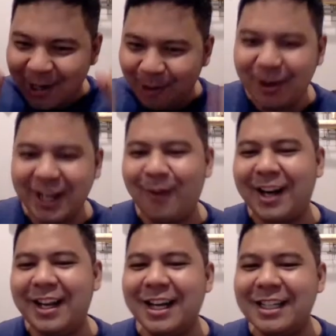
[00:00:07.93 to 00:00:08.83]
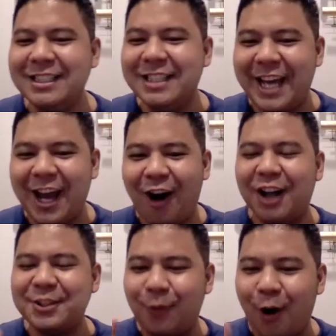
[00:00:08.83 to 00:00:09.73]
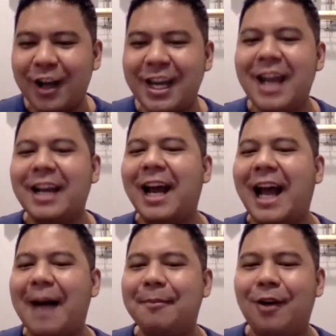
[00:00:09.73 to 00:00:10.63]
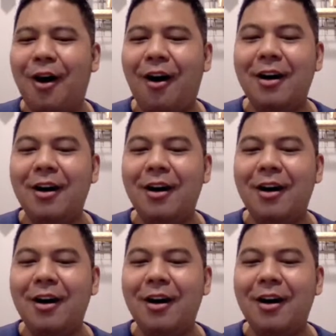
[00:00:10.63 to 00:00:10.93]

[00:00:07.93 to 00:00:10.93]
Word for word: คุยในวันนี้ก็คือ Chaos Walking นะครับก็